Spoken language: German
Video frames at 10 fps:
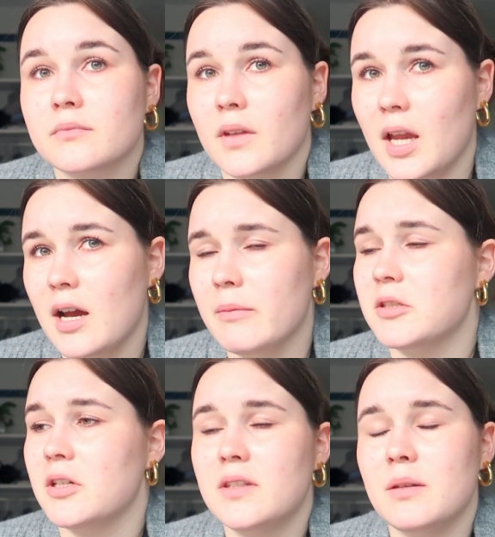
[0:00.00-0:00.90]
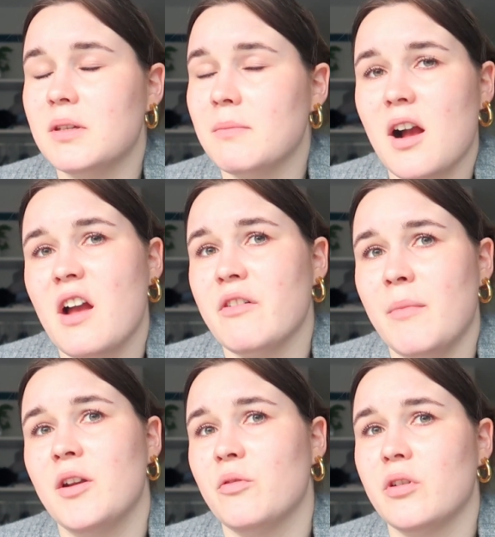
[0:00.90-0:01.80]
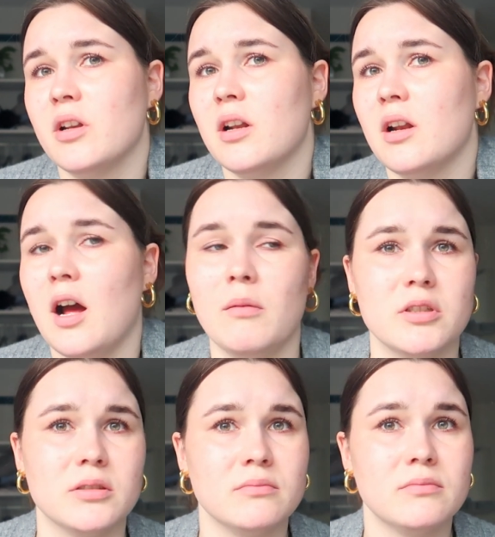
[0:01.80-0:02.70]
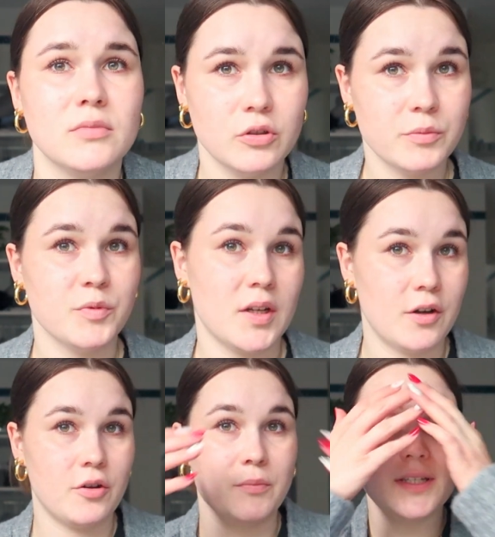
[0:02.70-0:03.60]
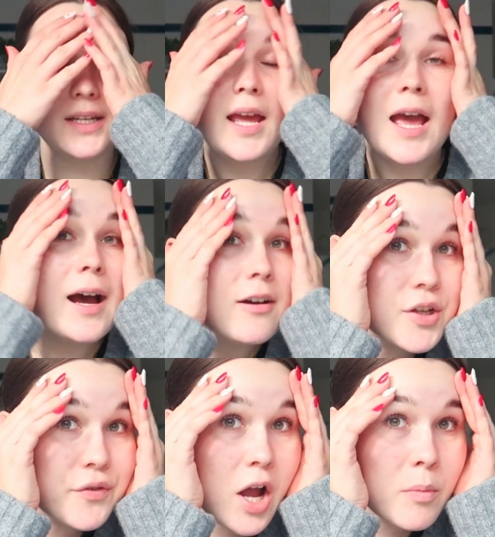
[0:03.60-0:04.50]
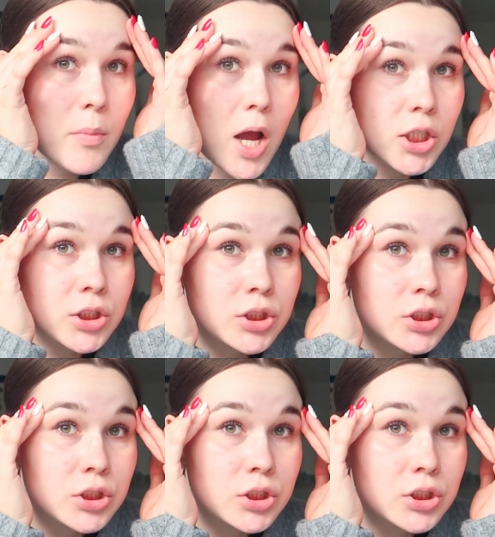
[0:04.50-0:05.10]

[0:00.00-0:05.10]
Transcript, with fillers: ja, aber trotzdem, ich mag einfach meine ruhigen Abende. Und ich muss dann auch noch ein bisschen Hausaufgaben machen.